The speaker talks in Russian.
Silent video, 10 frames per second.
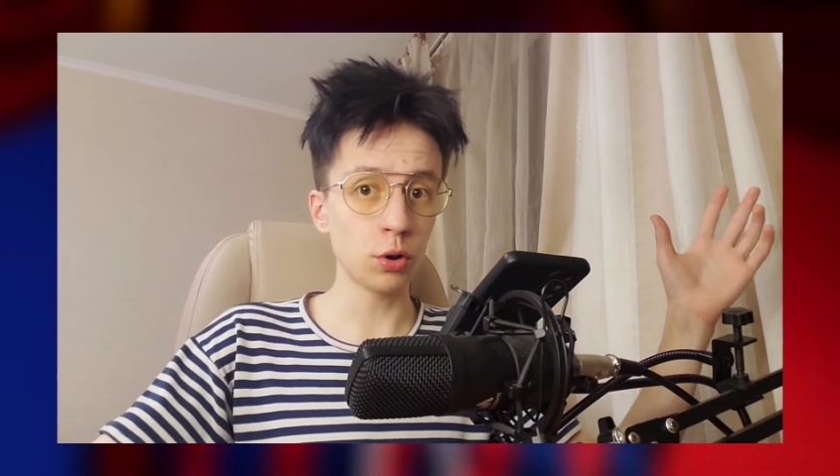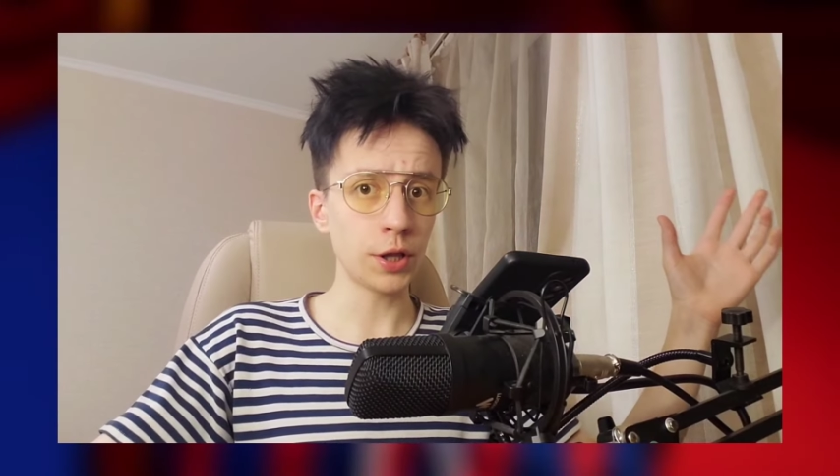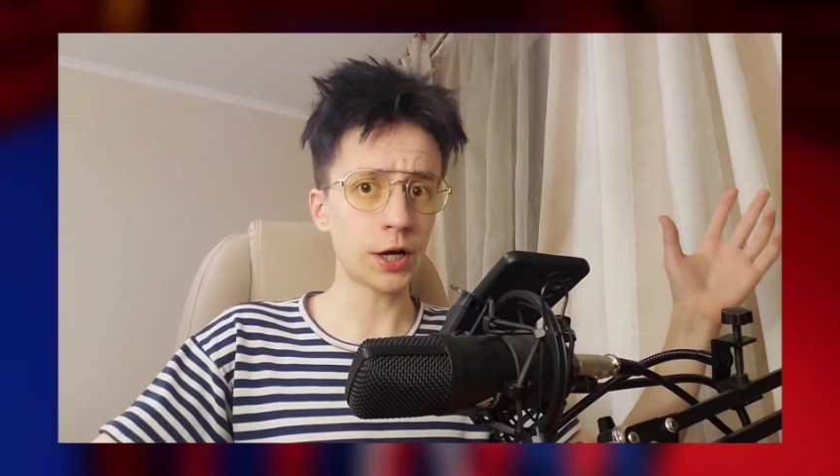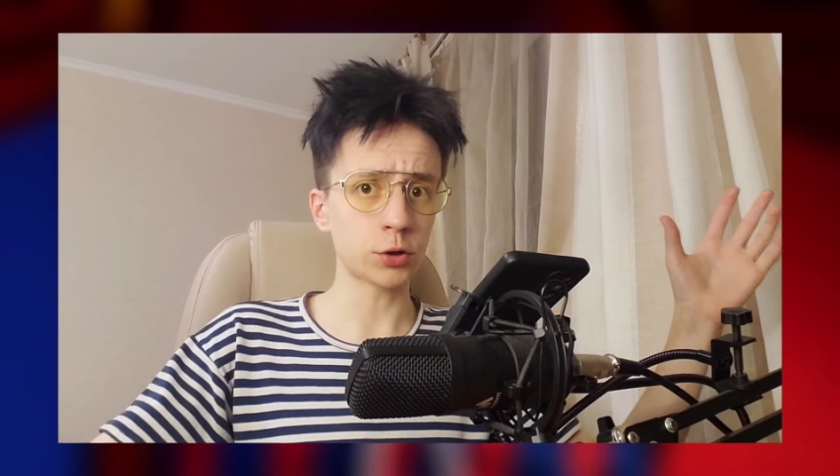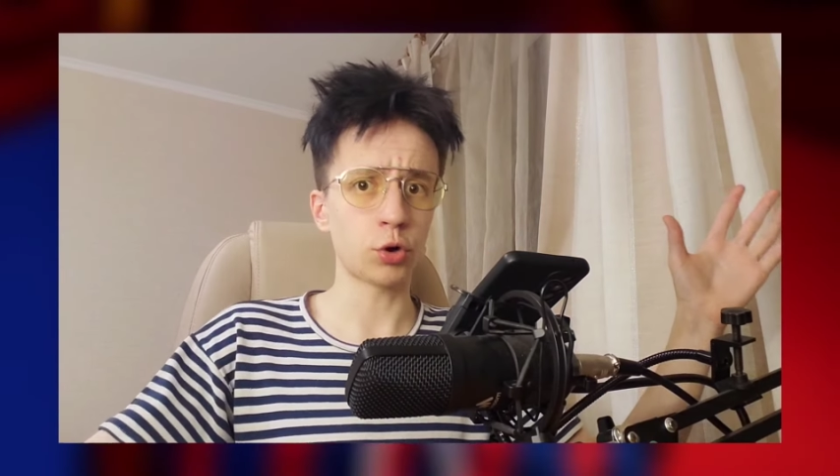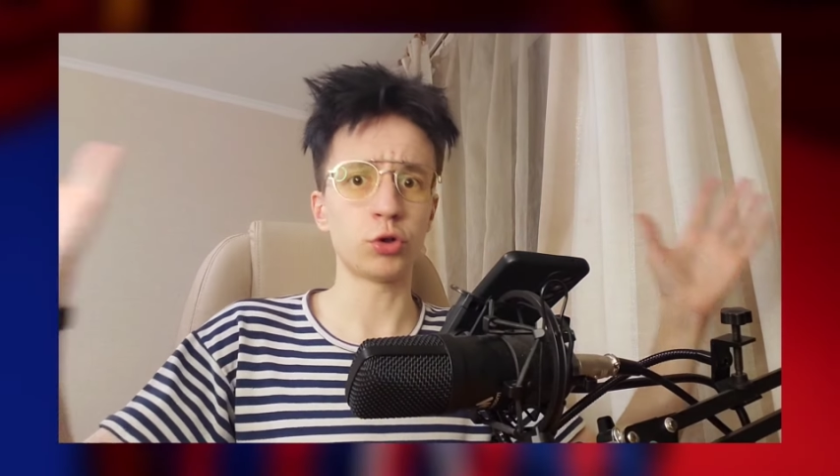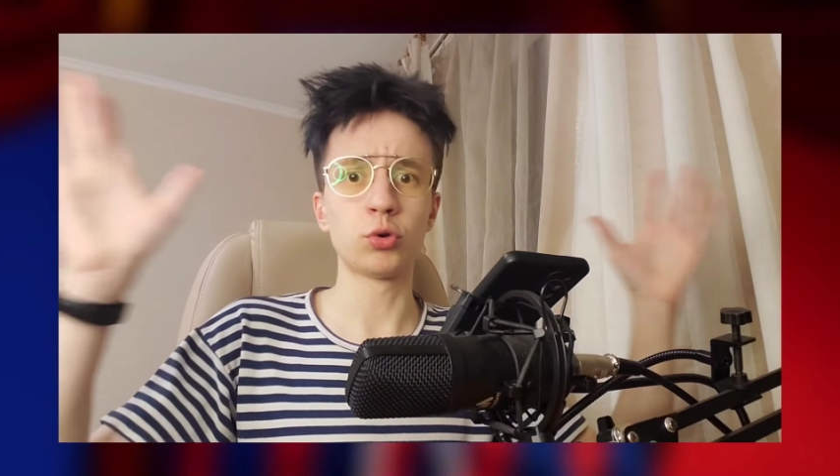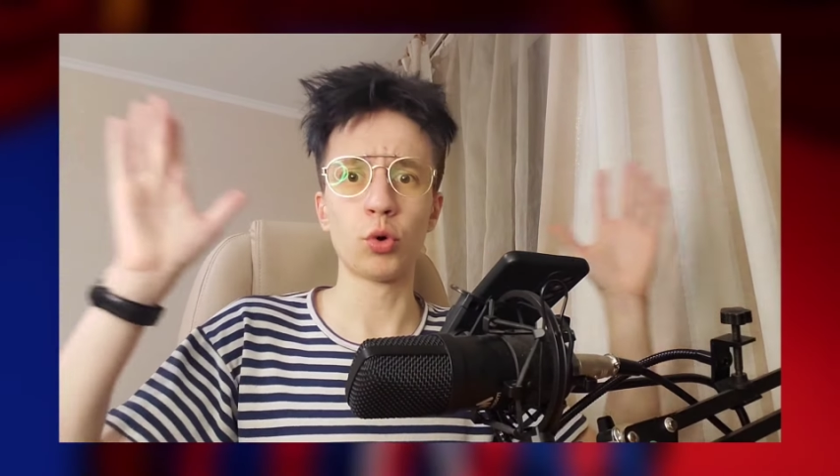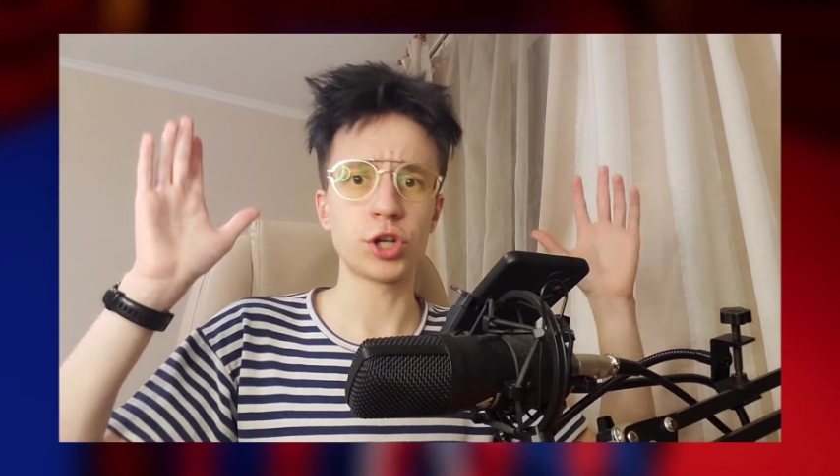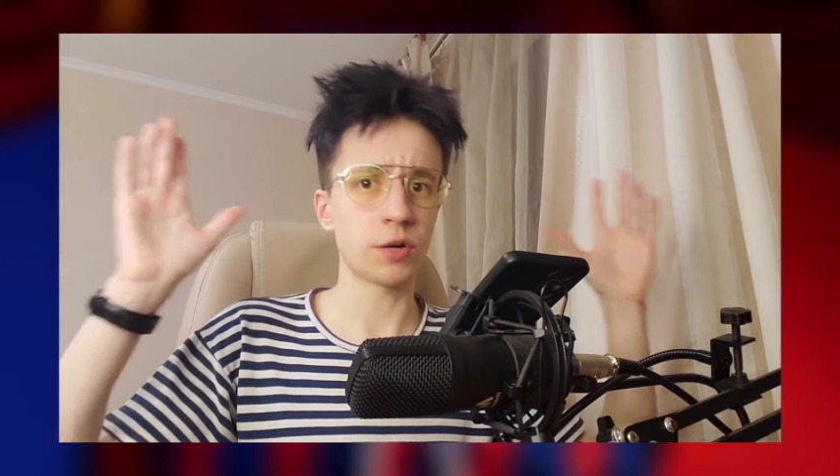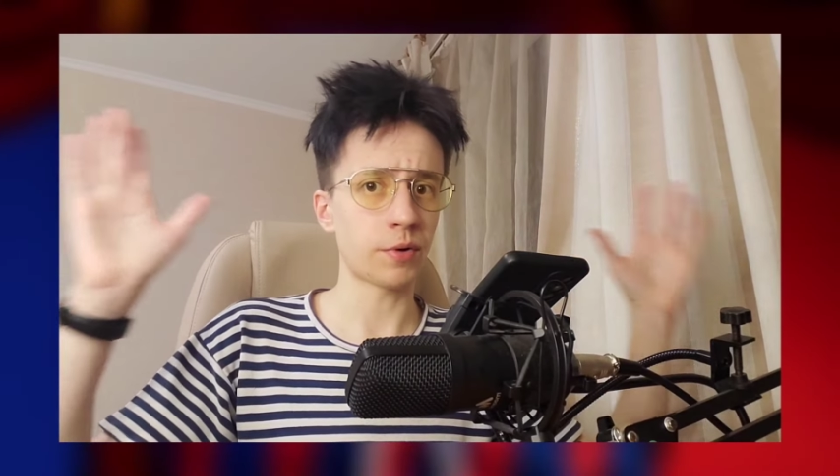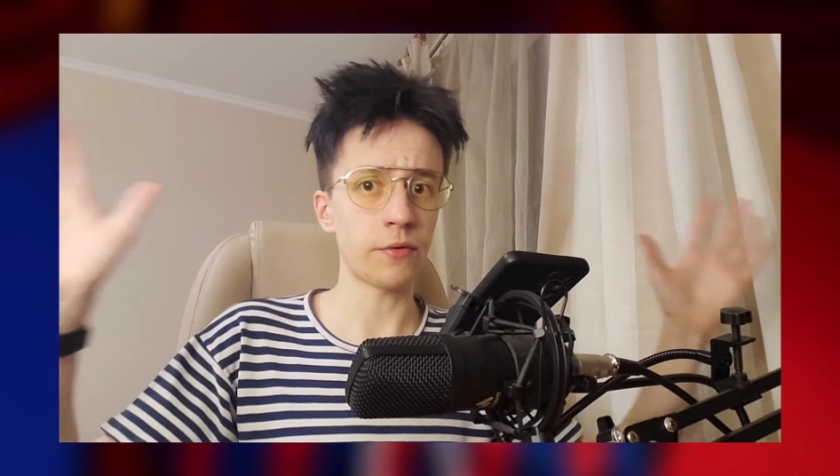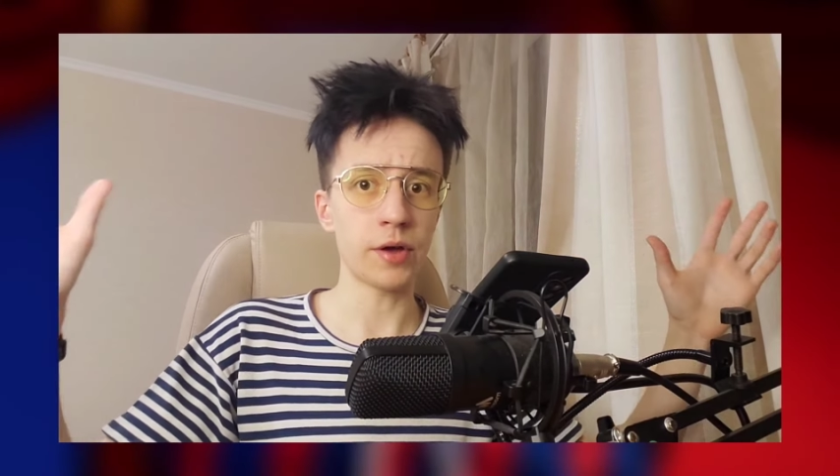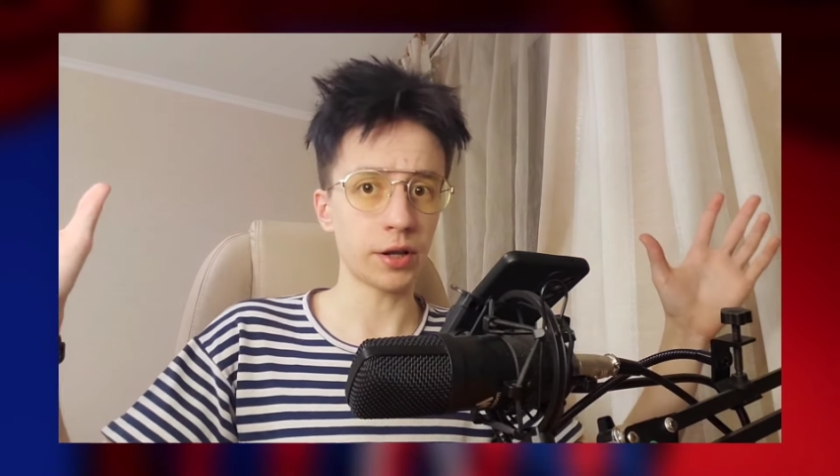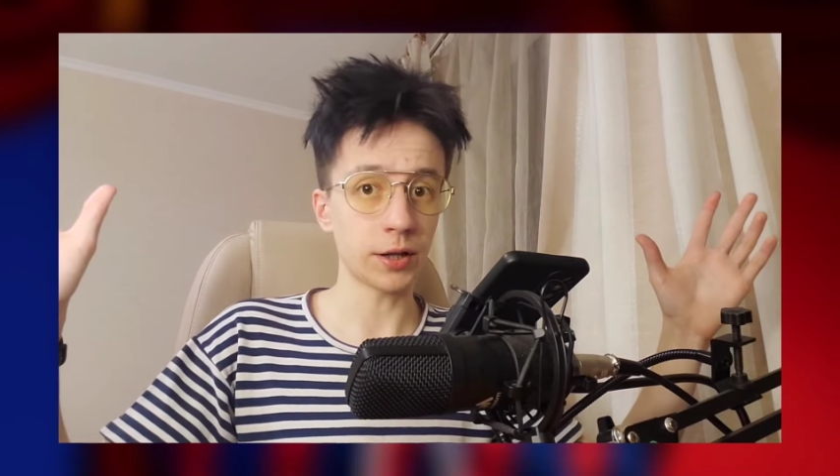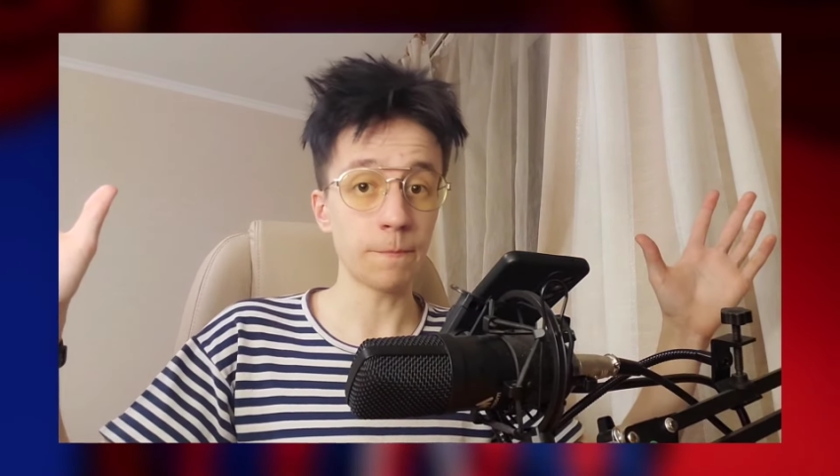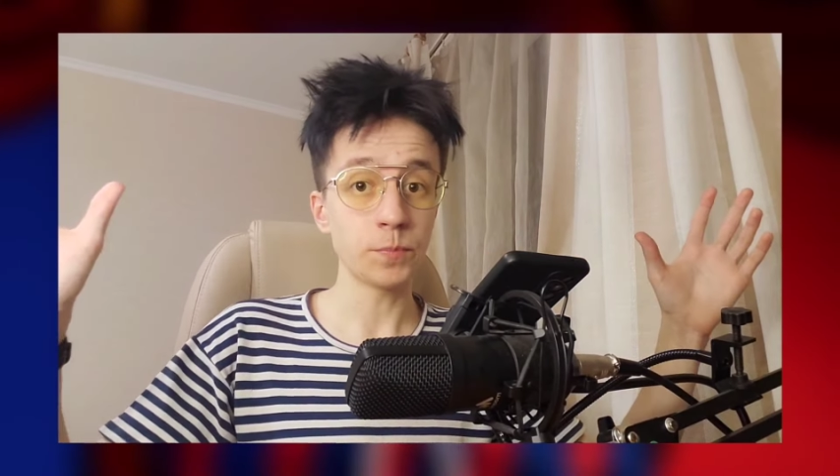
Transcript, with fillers: и которая точно проверена,